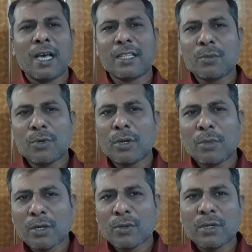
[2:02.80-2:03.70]
அதன்
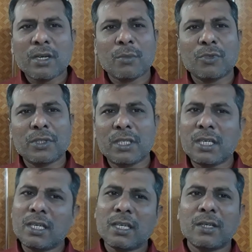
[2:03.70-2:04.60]
மூலமாக கூட நம்ம வந்து
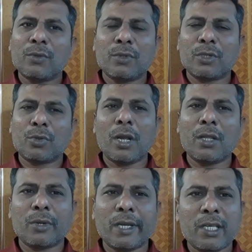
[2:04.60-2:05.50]
ஒரு
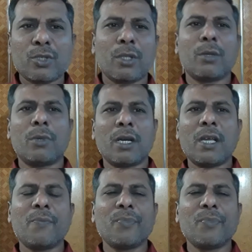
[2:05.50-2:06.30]
தொழில் தொடங்கி சொந்தமாக